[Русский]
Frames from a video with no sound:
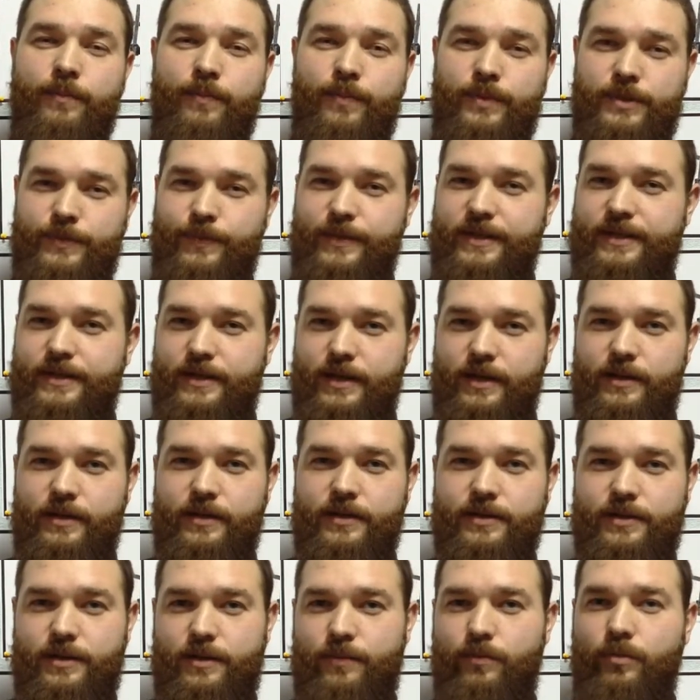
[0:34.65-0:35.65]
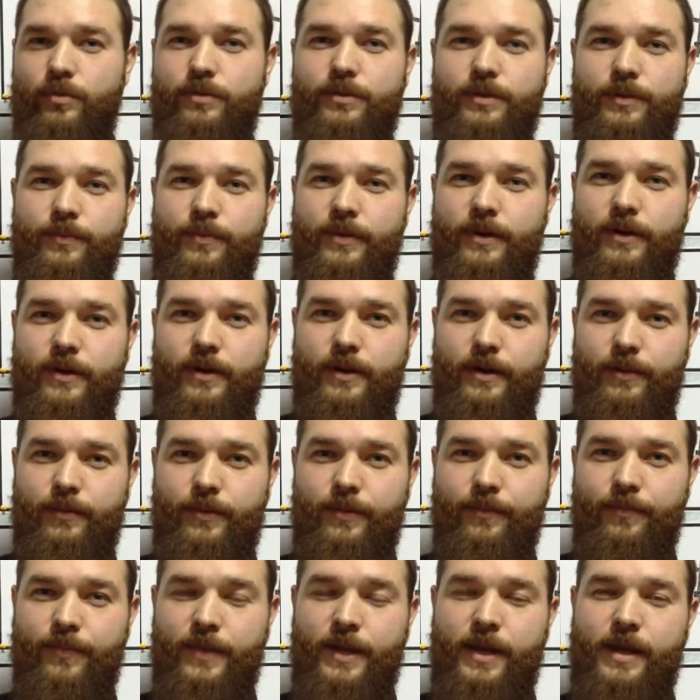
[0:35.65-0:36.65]
по специально разработанной
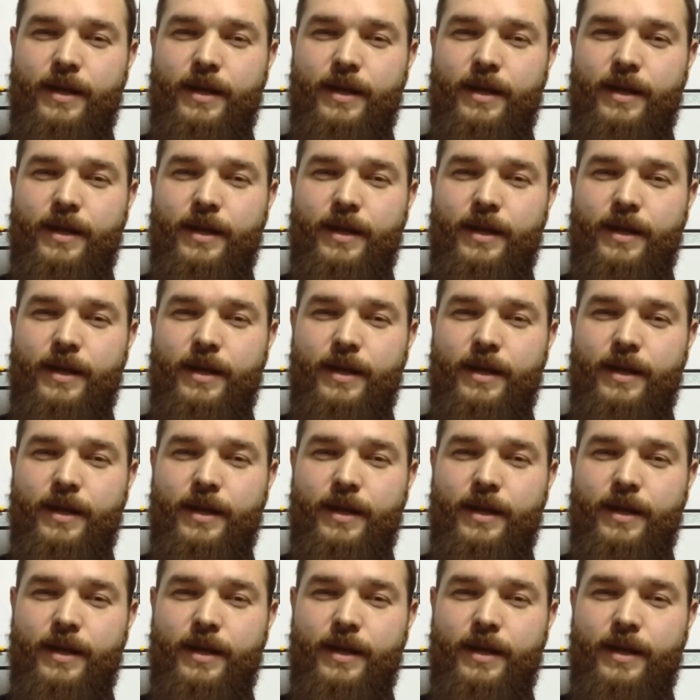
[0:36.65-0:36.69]
программе.